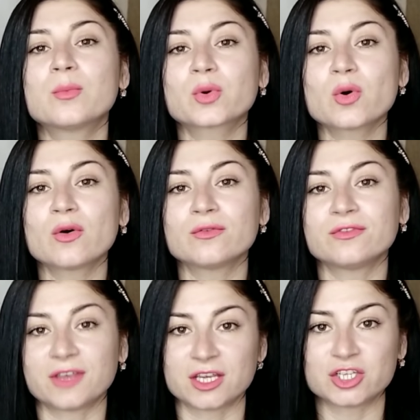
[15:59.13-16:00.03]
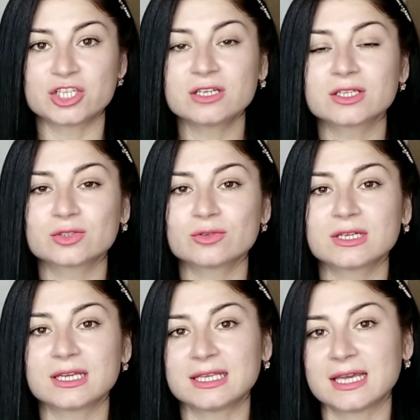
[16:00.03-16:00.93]
про вещи,
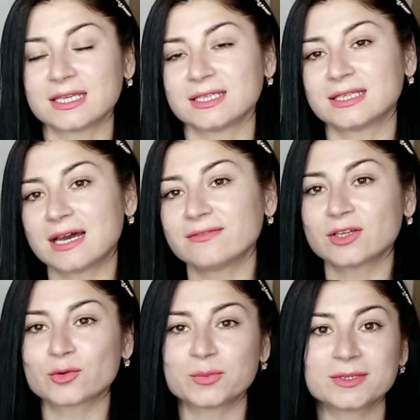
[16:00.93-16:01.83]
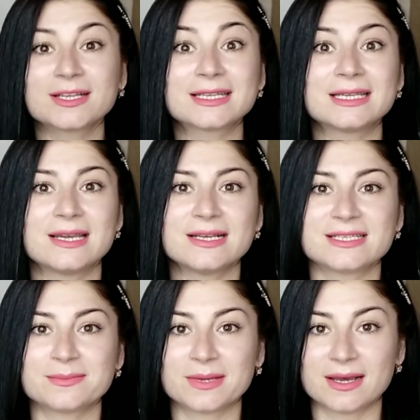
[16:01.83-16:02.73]
которые я недавно купила для
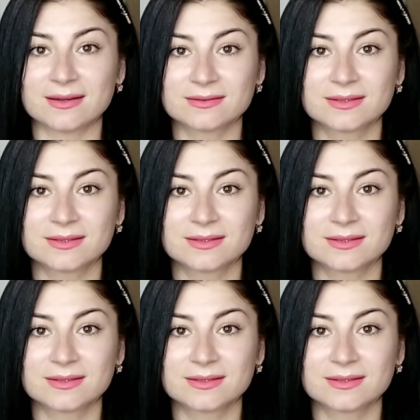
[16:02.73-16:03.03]
себя.